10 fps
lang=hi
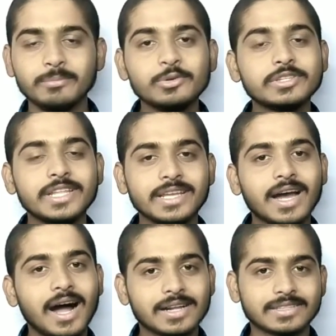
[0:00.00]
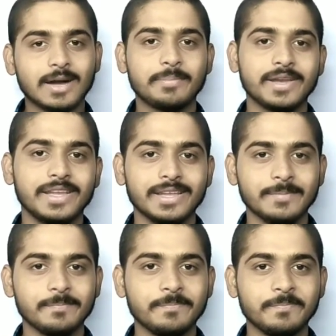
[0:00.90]
मुर्दे आग ताप रहे
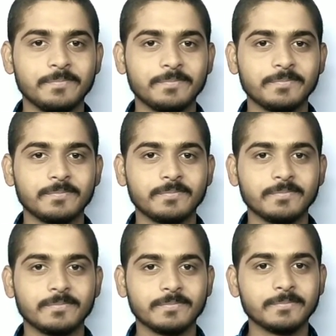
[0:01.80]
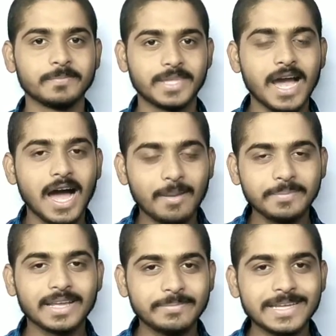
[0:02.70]
हैं क्या
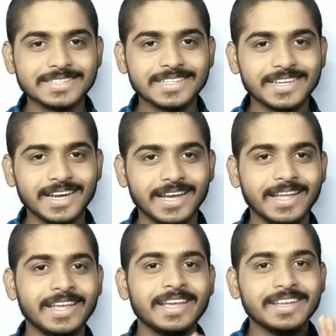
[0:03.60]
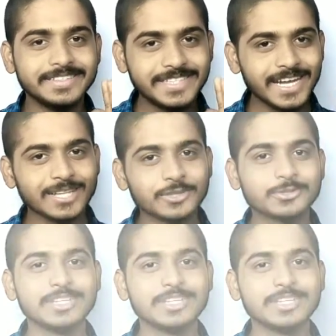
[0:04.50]
आपने कभी ऐसा देखा है जी हाँ दोस्तों